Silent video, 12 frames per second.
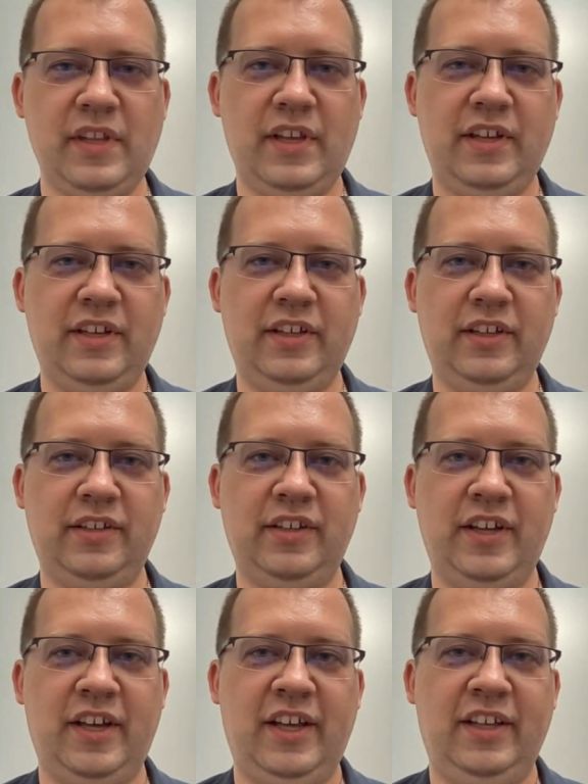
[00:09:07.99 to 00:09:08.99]
Y,
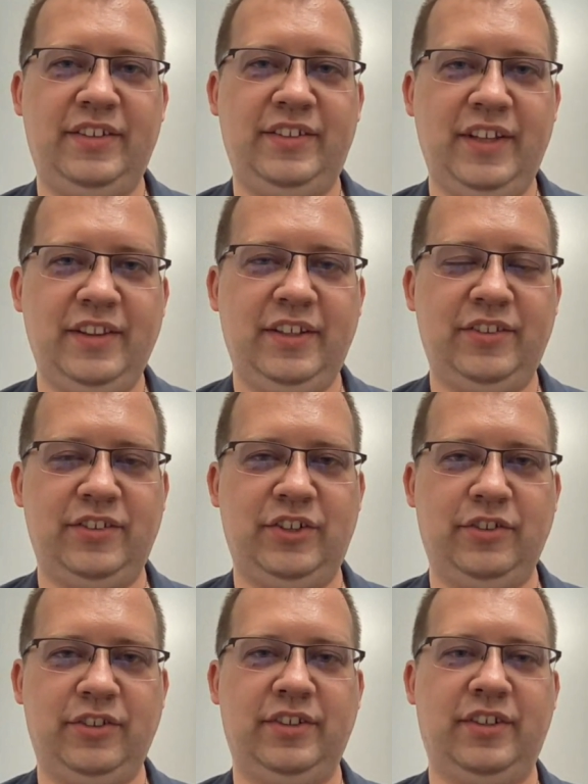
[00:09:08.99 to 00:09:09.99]
z jednej
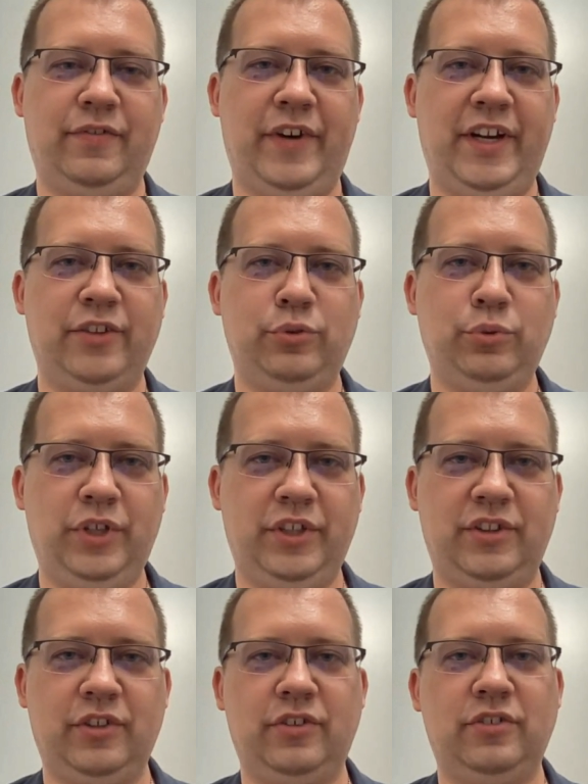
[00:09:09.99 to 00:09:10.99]
strony gwarantuje
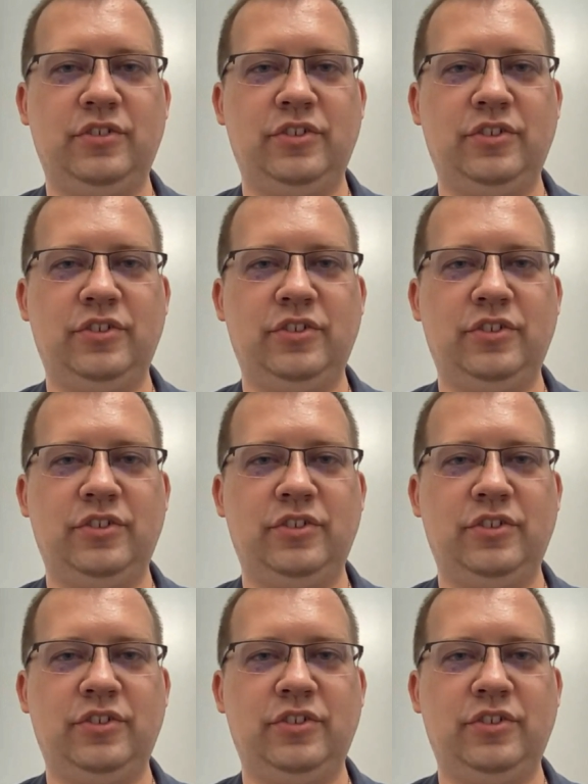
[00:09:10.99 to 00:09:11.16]
to,